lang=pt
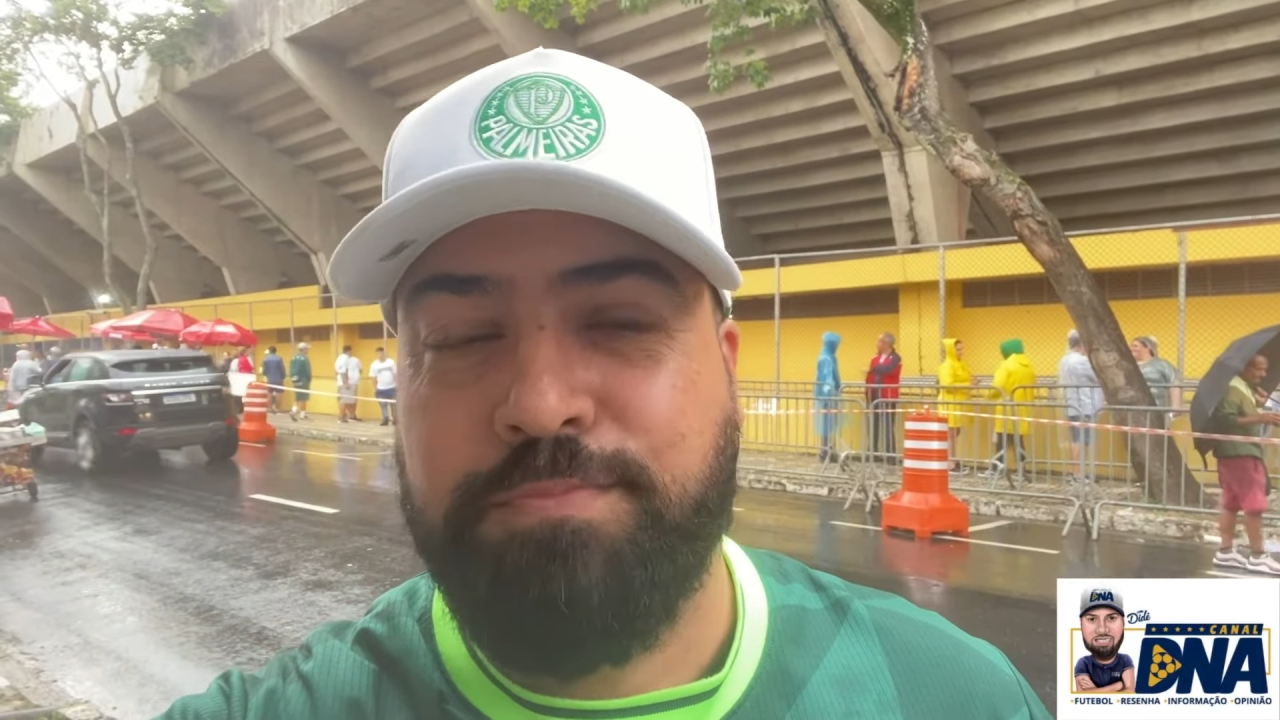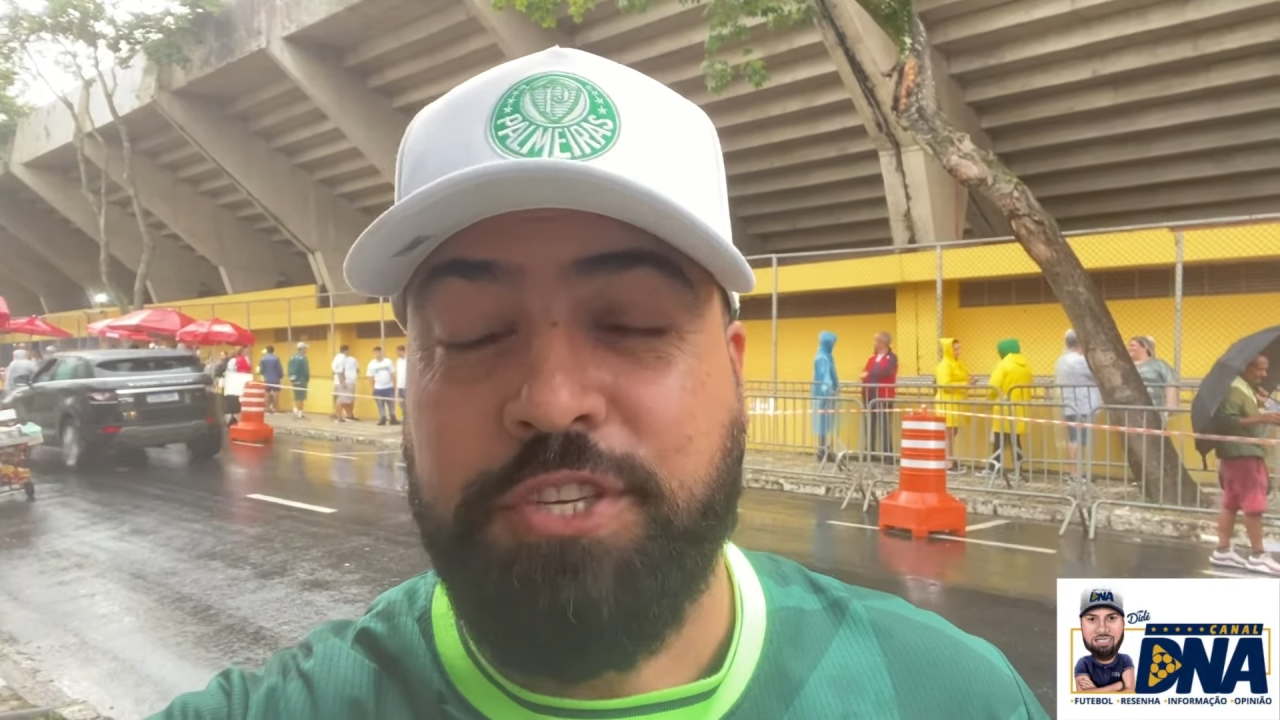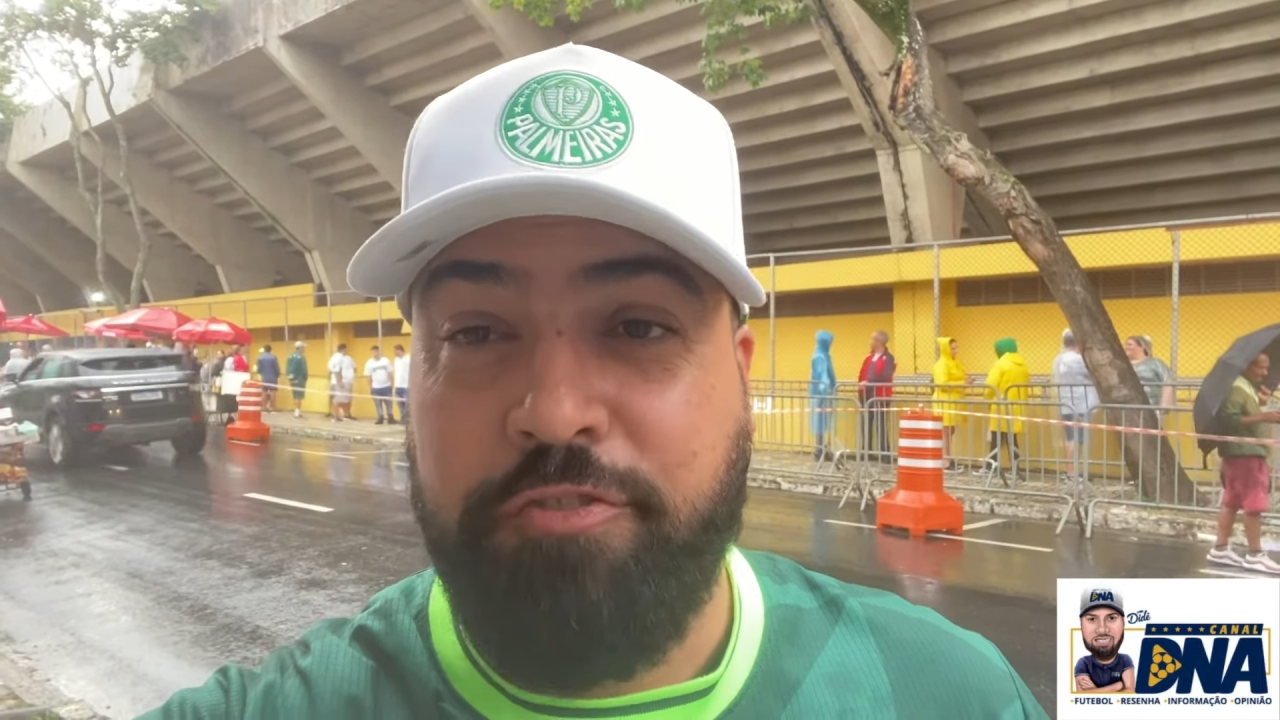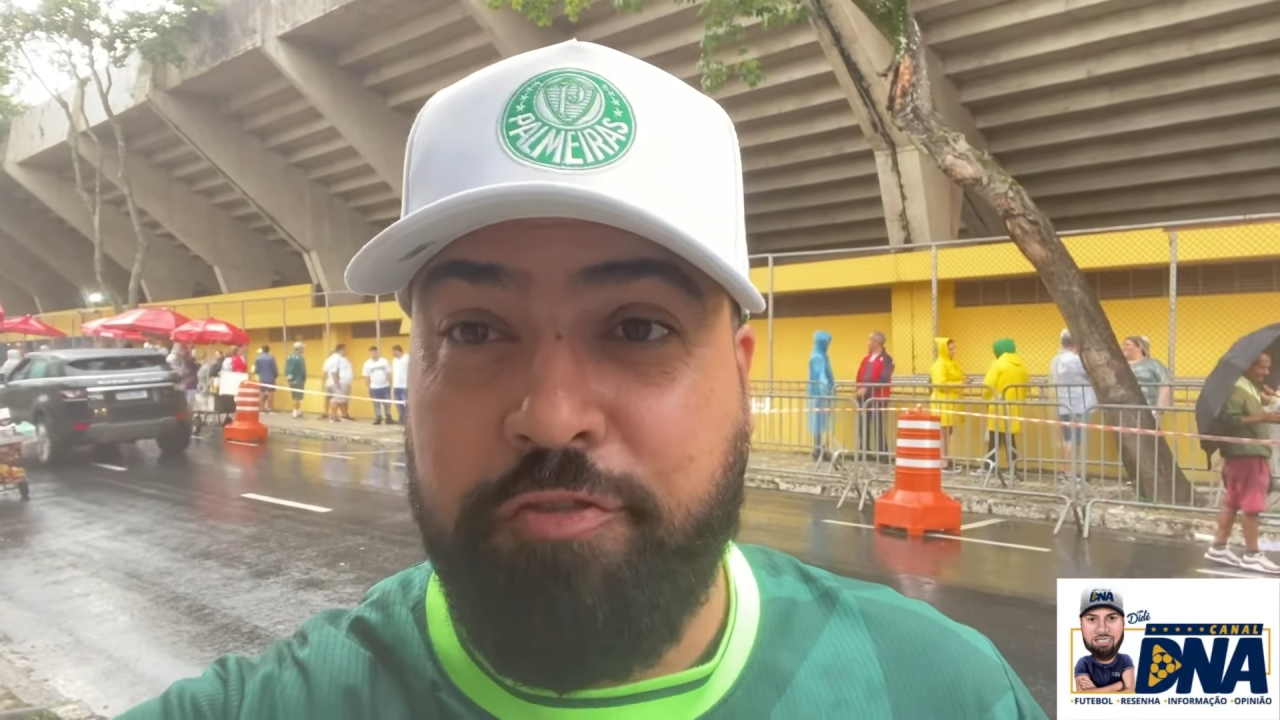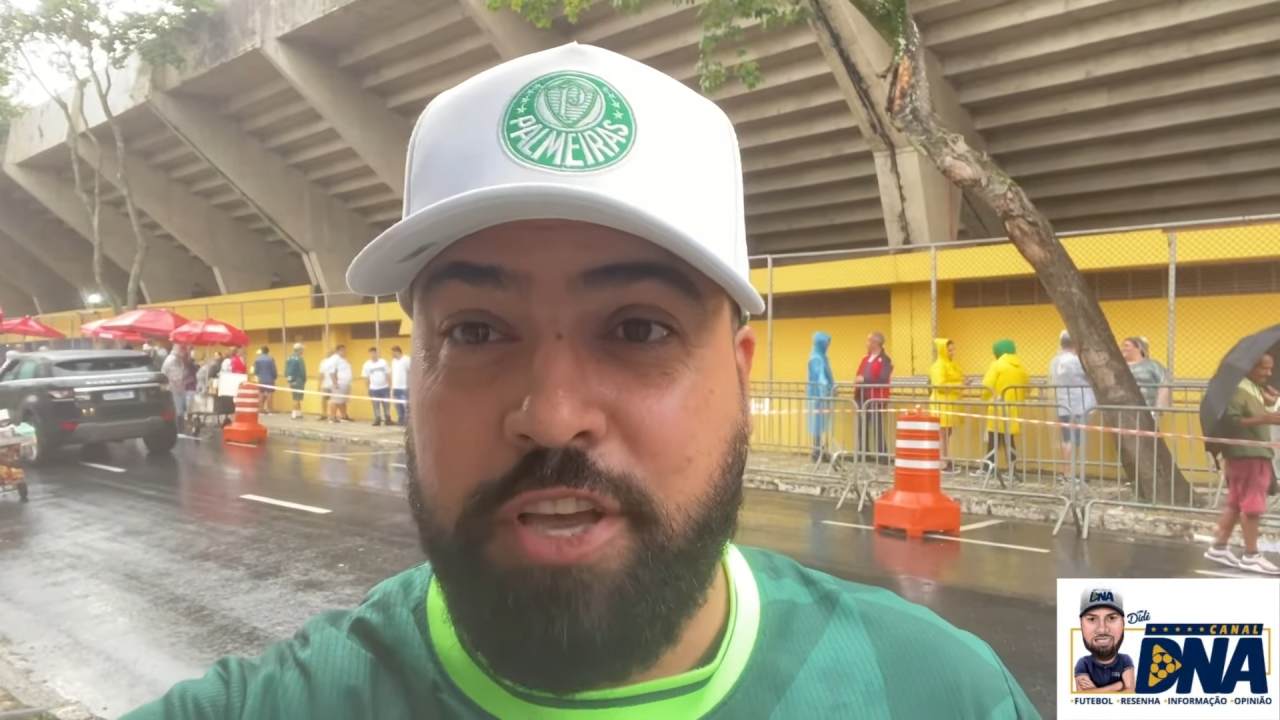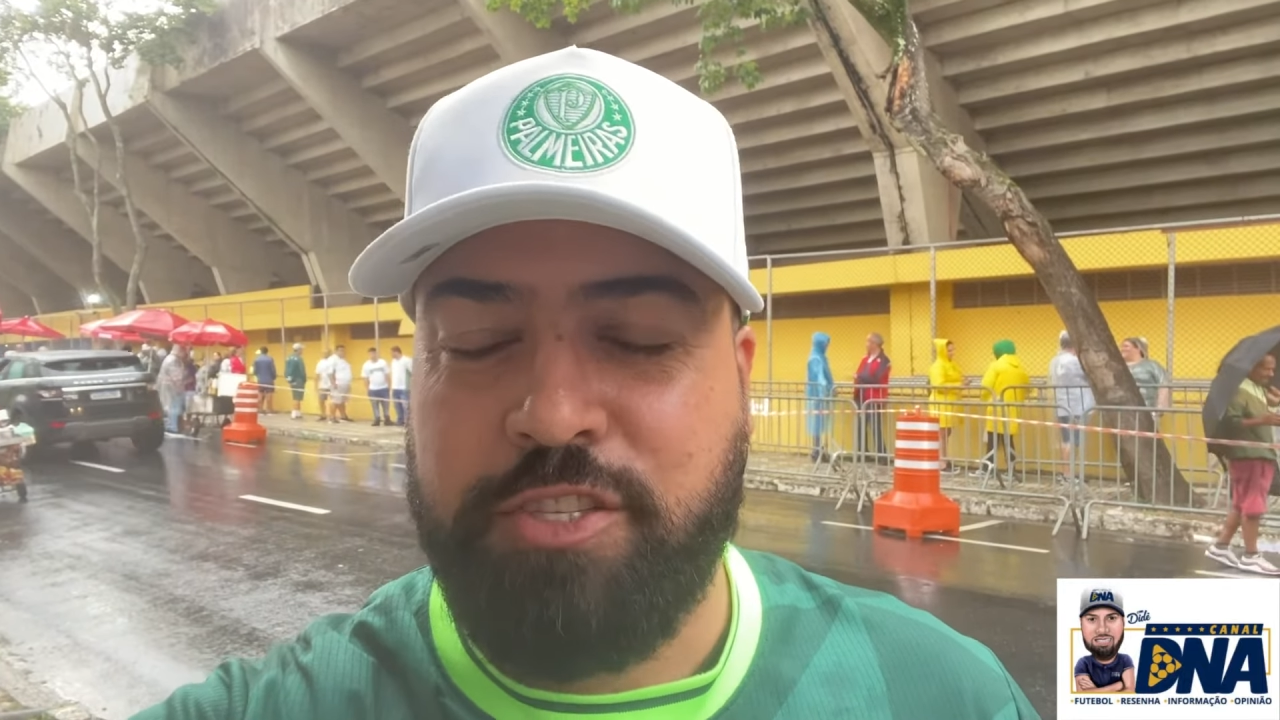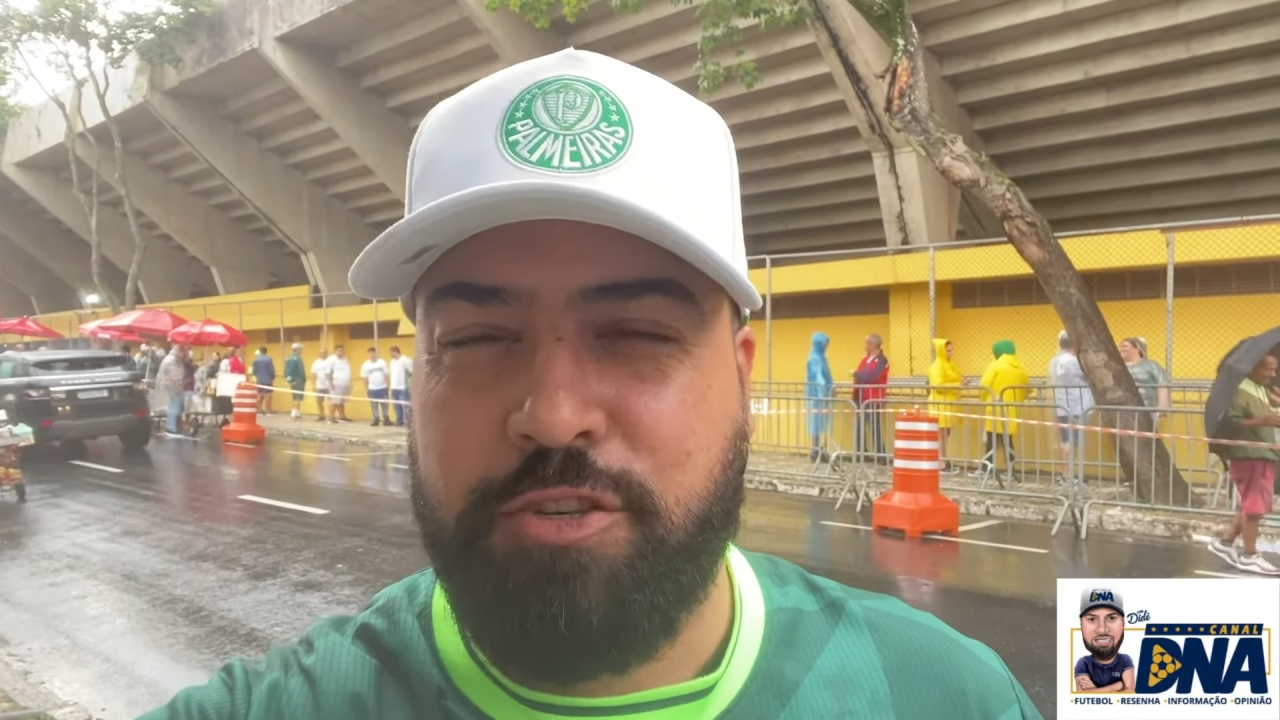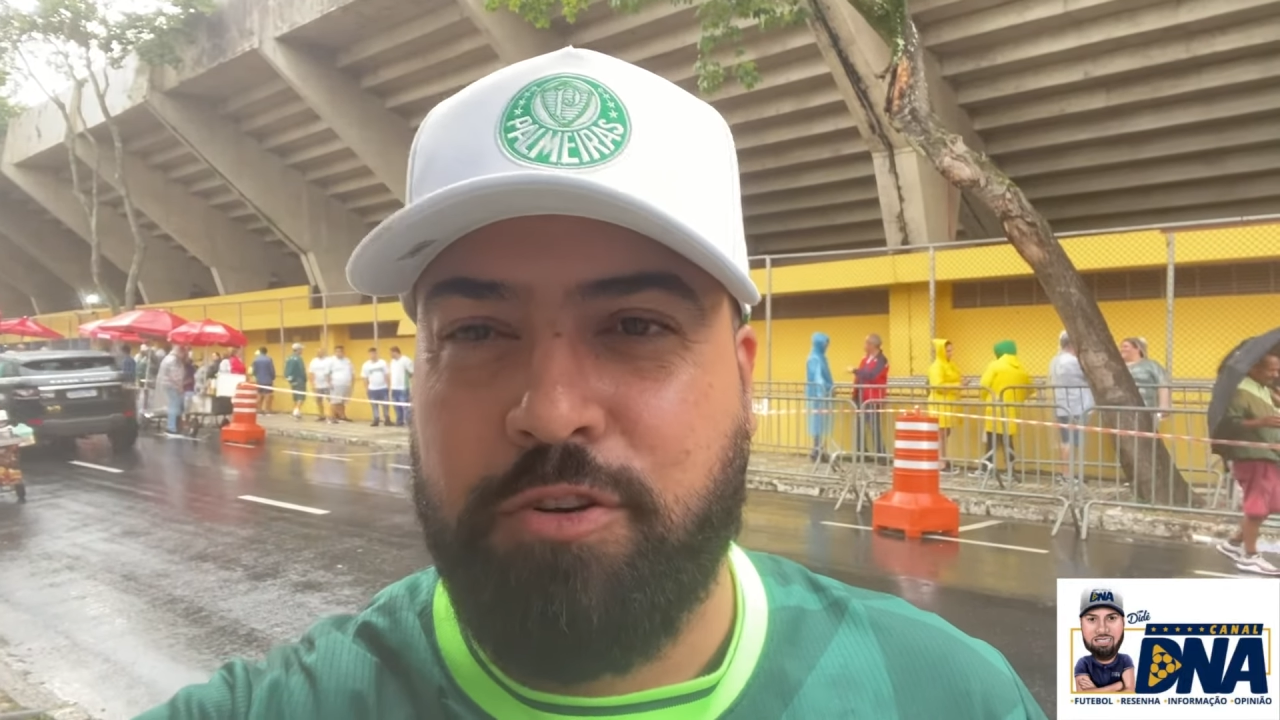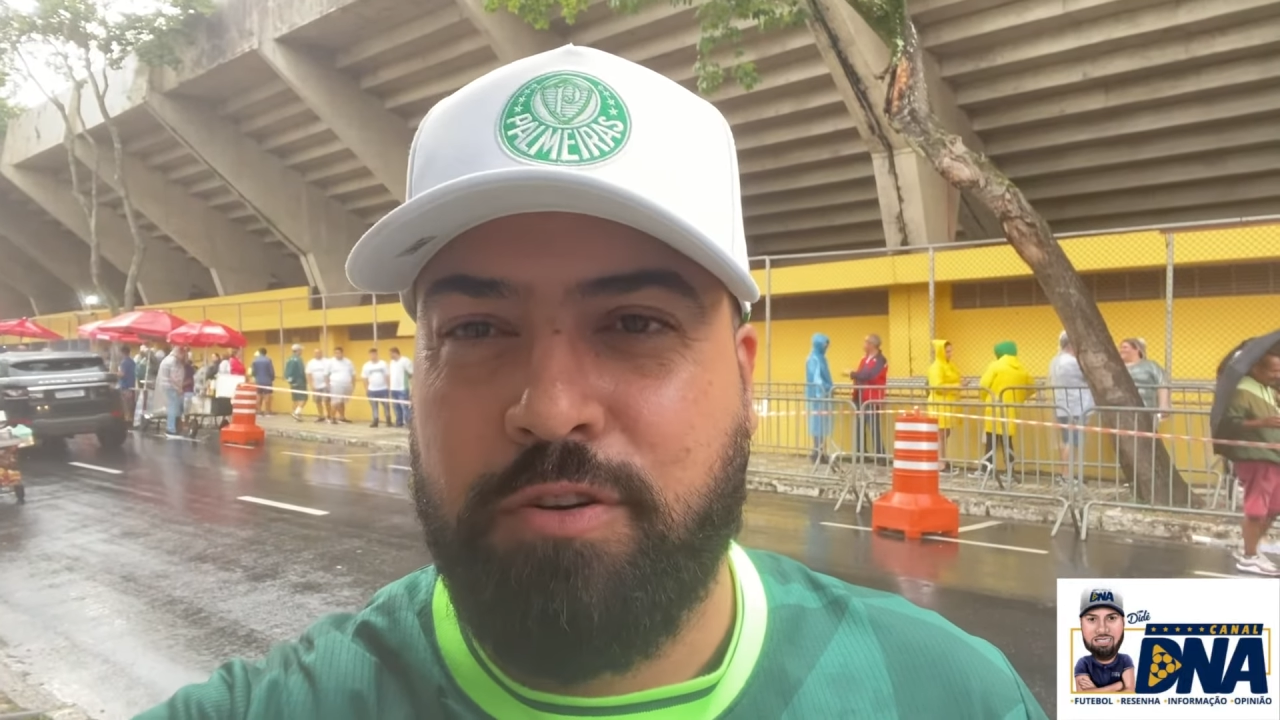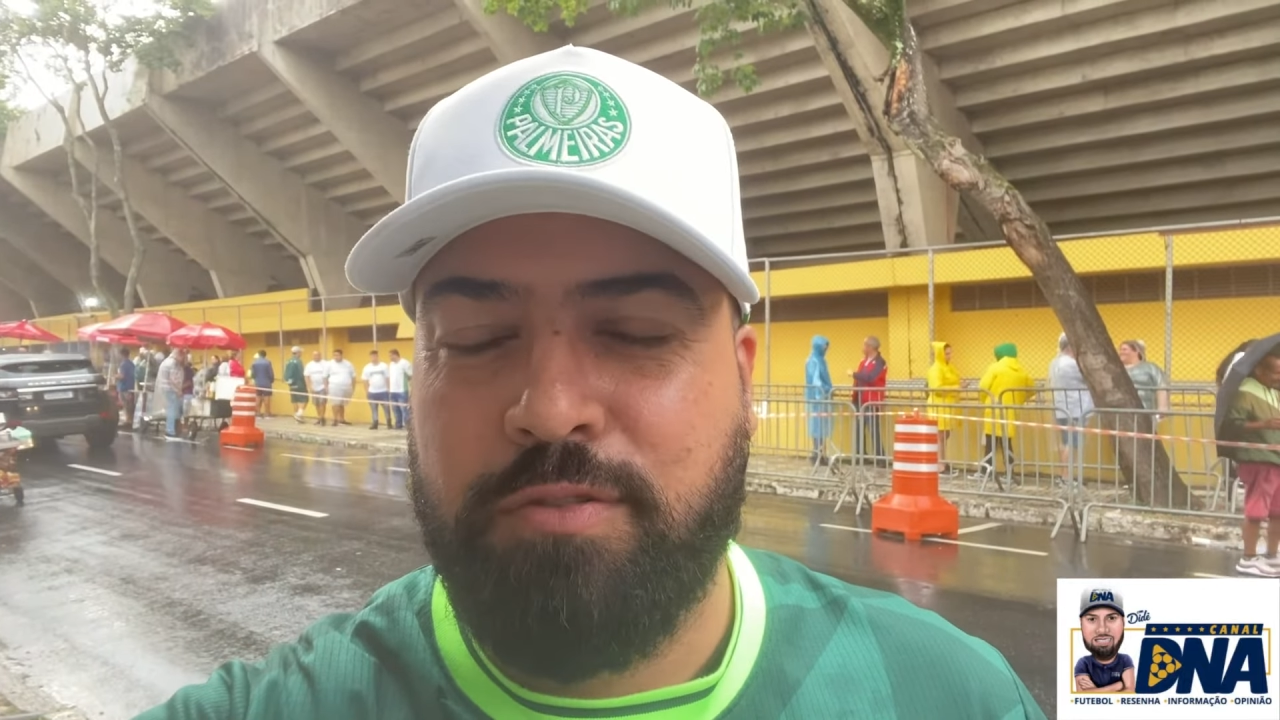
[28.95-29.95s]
difícil